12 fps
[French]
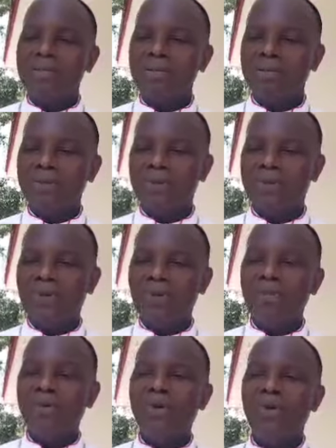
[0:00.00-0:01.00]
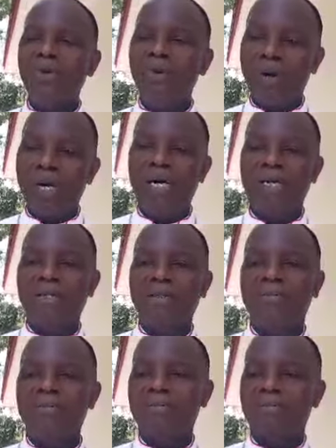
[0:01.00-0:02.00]
nous sommes loin,
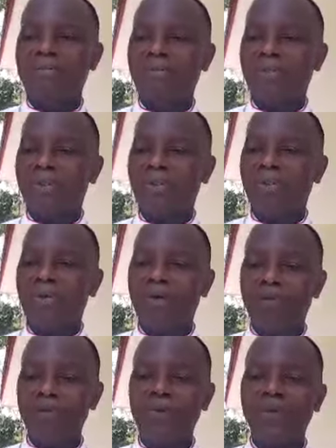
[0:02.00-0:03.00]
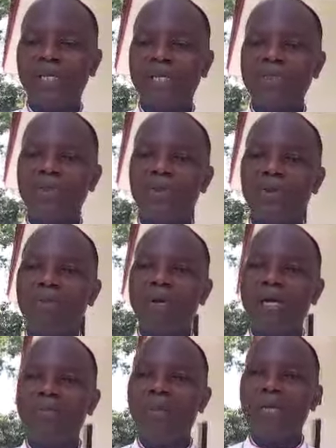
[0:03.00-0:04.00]
comme le Christ
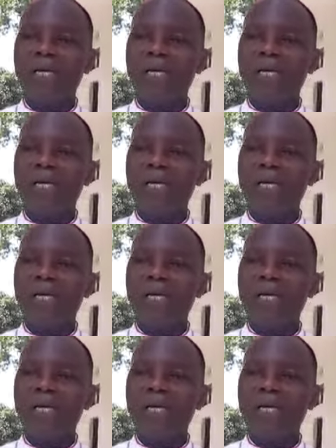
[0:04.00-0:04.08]
lui-même